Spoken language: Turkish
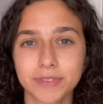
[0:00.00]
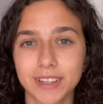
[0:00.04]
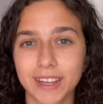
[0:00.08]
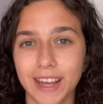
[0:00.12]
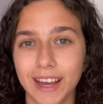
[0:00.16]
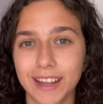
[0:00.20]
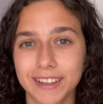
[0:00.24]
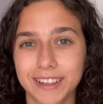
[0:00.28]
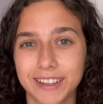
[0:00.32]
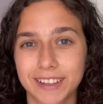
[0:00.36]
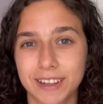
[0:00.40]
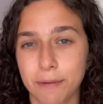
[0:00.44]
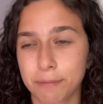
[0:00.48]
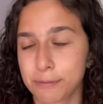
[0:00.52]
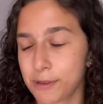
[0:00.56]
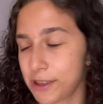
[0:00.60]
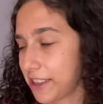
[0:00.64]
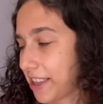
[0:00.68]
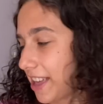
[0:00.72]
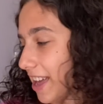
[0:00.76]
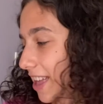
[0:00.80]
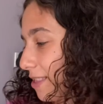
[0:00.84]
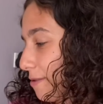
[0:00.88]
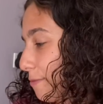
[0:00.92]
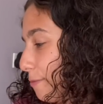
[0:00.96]
Yani kitaptan
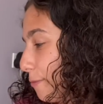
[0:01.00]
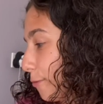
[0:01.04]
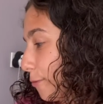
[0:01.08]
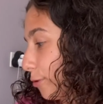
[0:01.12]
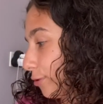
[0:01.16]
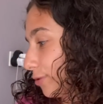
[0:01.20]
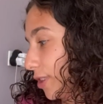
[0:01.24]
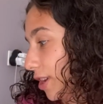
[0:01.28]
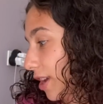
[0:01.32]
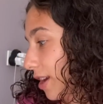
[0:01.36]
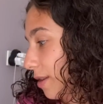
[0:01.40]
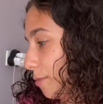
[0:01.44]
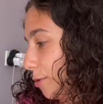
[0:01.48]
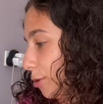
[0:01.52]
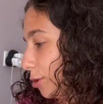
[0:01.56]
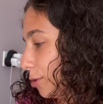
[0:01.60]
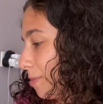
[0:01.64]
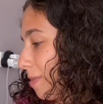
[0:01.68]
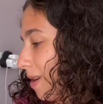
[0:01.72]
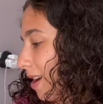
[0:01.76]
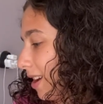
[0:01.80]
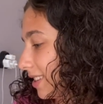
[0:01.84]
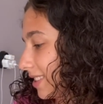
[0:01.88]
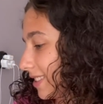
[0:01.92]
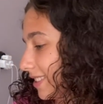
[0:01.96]
kendimi kurtaramıyordum
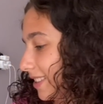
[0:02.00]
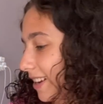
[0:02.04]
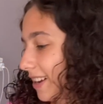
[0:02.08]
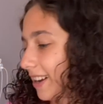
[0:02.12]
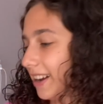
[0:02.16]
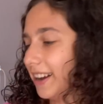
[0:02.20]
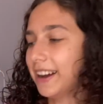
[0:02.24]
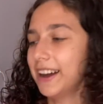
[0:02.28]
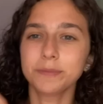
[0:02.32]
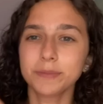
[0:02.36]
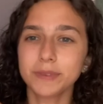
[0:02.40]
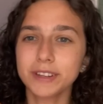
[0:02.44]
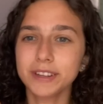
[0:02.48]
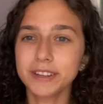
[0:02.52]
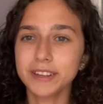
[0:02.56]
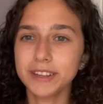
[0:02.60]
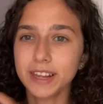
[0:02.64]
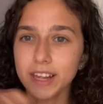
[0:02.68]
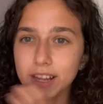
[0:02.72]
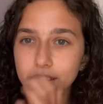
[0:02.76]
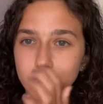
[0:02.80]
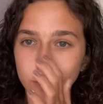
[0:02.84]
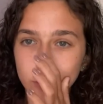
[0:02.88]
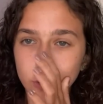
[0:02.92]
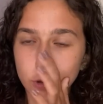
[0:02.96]
az daha. Şimdi
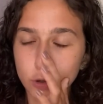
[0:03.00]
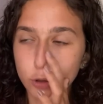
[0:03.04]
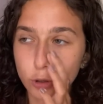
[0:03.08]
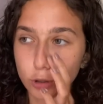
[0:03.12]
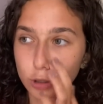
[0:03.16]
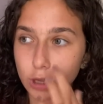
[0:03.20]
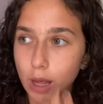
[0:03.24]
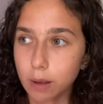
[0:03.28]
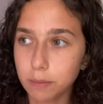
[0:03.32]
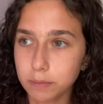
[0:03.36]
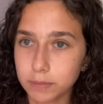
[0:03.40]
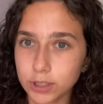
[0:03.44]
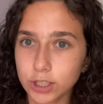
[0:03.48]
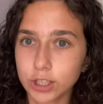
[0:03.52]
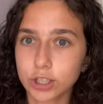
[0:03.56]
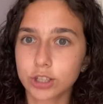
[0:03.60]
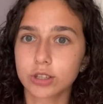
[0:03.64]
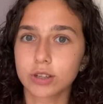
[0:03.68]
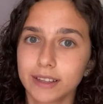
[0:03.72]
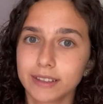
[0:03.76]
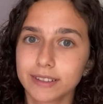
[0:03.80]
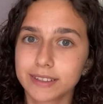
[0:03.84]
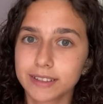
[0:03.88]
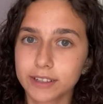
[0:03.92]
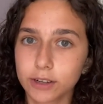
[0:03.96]
ilk video yüklenmiş.
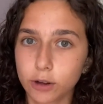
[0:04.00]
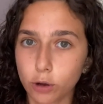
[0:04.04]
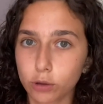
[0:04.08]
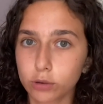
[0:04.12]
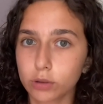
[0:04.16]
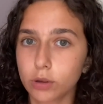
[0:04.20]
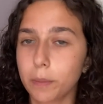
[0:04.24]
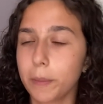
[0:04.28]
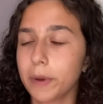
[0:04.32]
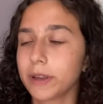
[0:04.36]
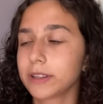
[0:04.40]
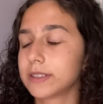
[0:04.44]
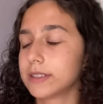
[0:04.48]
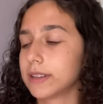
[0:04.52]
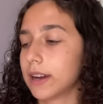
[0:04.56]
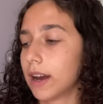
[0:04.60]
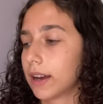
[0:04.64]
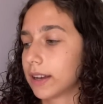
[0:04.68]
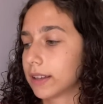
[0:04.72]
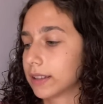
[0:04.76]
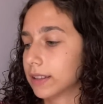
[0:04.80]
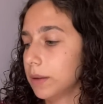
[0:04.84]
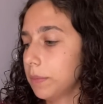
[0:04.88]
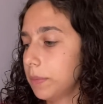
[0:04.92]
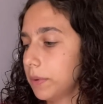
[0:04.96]
Trigonometri
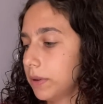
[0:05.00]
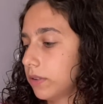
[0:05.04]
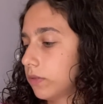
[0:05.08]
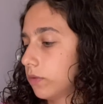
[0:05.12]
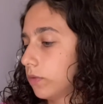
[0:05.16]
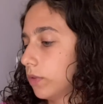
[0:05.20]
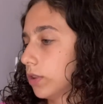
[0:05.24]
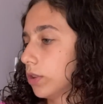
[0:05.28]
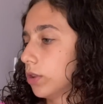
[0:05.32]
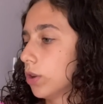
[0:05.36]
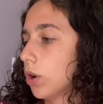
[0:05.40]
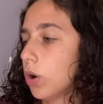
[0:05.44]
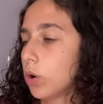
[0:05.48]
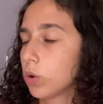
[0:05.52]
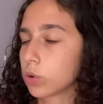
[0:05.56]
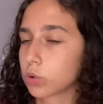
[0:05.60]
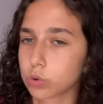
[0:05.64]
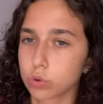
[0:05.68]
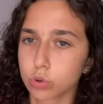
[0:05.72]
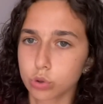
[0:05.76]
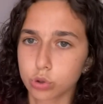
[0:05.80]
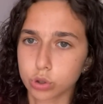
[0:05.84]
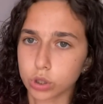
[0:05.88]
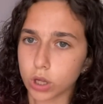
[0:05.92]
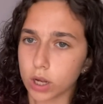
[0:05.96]
hakkında bir video
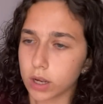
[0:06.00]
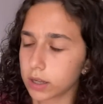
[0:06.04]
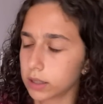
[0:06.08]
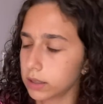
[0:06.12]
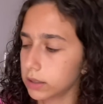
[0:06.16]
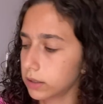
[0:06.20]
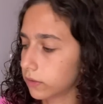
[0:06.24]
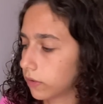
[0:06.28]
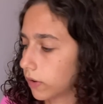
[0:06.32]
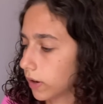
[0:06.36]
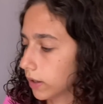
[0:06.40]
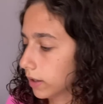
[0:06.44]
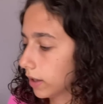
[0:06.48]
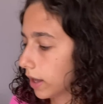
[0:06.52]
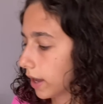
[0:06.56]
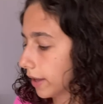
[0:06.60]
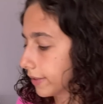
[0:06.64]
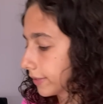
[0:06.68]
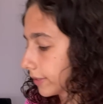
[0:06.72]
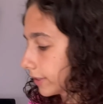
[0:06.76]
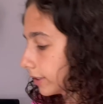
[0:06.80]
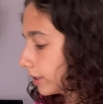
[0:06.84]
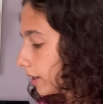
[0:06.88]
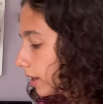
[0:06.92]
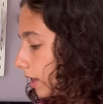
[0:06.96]
33 dakikalık
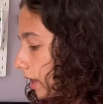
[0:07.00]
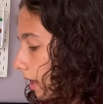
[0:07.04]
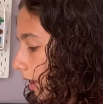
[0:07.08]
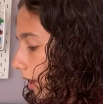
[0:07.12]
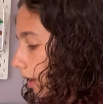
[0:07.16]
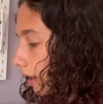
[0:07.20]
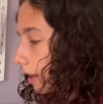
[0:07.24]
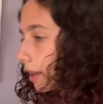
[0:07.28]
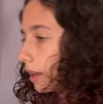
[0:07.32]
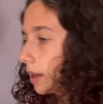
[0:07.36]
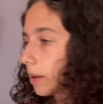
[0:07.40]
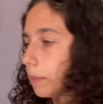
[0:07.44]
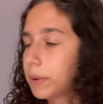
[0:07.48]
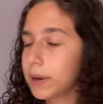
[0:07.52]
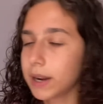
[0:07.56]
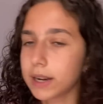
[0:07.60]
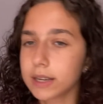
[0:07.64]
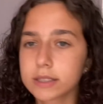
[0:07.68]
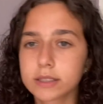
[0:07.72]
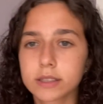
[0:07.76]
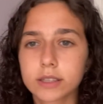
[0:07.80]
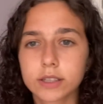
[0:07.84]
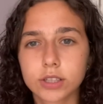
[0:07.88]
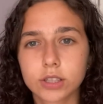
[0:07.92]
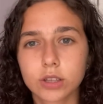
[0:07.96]
falandı. E,
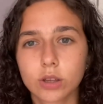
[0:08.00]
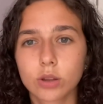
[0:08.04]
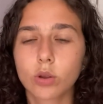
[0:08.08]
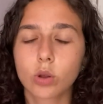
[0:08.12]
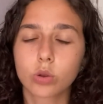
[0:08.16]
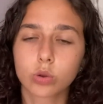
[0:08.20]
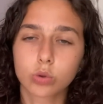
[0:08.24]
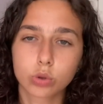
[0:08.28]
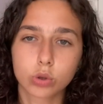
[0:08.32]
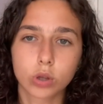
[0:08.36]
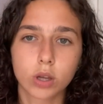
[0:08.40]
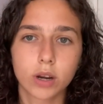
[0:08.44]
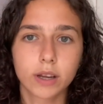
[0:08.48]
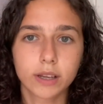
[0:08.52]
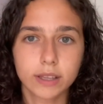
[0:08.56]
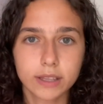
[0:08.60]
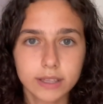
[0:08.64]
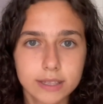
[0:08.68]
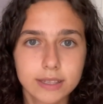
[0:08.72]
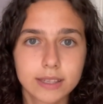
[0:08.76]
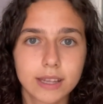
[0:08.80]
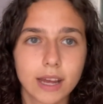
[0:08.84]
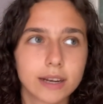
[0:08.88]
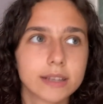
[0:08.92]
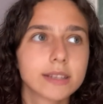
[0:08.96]
biraz da işte not tutarak
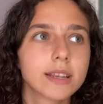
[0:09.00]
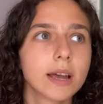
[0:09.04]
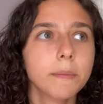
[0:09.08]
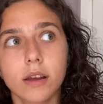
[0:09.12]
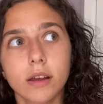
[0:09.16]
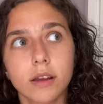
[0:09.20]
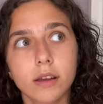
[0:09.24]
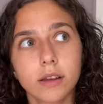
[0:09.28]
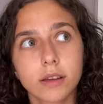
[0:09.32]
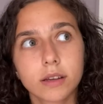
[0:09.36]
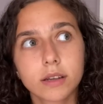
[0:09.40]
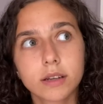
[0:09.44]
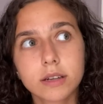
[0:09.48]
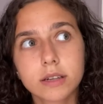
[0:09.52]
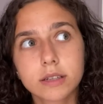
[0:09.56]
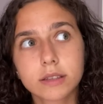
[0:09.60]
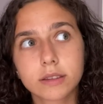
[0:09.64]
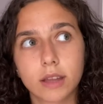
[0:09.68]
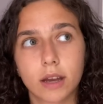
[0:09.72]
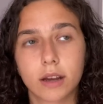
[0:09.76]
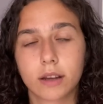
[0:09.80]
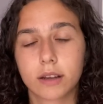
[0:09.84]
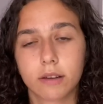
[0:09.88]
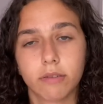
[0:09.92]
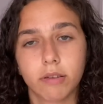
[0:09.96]
izlersem e, 40
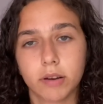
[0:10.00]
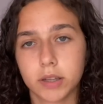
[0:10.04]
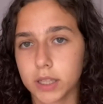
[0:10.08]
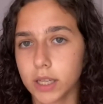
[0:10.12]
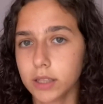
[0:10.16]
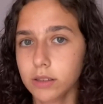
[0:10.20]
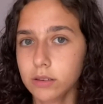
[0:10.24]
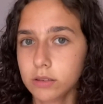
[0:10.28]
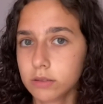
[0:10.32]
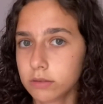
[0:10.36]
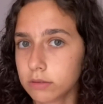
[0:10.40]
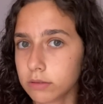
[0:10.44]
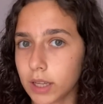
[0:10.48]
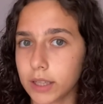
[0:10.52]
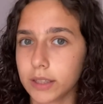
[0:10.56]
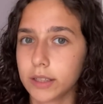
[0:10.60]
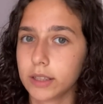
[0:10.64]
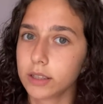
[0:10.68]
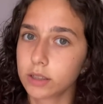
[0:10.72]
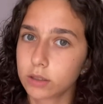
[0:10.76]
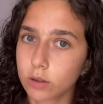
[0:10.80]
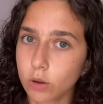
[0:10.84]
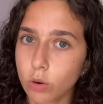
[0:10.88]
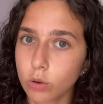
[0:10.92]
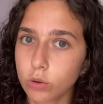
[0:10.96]
dakika falan
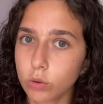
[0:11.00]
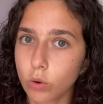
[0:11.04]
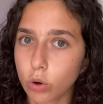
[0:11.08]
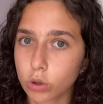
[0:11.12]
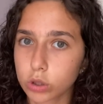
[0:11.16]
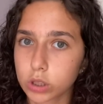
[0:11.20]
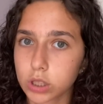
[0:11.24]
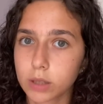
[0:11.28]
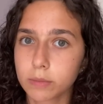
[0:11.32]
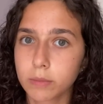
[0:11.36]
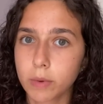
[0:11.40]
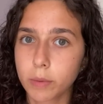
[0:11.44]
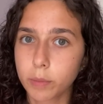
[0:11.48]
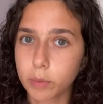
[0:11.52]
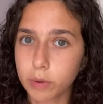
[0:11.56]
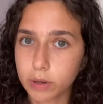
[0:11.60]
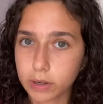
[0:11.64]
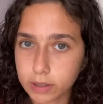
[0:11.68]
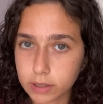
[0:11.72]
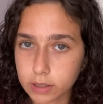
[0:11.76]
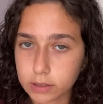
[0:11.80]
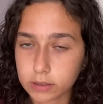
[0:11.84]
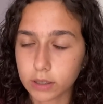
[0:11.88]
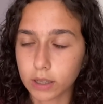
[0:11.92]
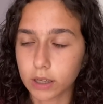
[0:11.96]
hani ortalama bir
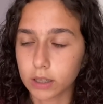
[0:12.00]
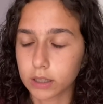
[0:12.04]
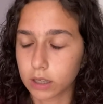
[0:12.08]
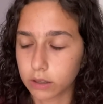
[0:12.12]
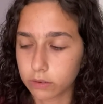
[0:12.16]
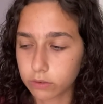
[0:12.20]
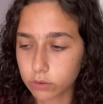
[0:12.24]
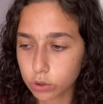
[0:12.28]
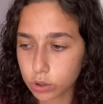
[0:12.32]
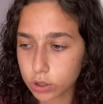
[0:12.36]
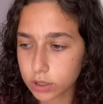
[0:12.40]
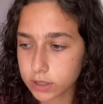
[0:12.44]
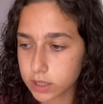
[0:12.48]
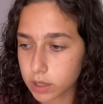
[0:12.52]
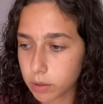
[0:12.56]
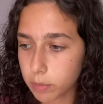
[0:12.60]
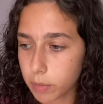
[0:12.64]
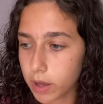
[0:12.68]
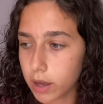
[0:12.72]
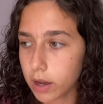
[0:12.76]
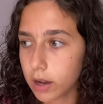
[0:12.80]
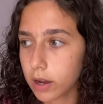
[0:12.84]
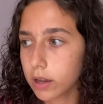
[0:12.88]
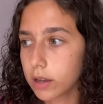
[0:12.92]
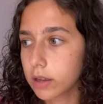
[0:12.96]
40 dakika video
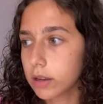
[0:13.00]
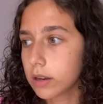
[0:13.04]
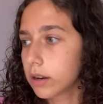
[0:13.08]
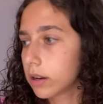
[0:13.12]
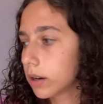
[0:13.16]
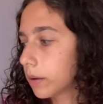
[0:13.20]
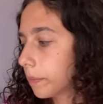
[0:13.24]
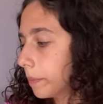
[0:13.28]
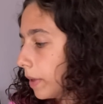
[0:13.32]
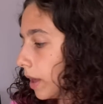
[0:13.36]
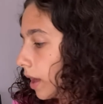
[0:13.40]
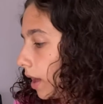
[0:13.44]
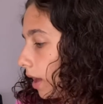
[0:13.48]
izlemeye ayarım.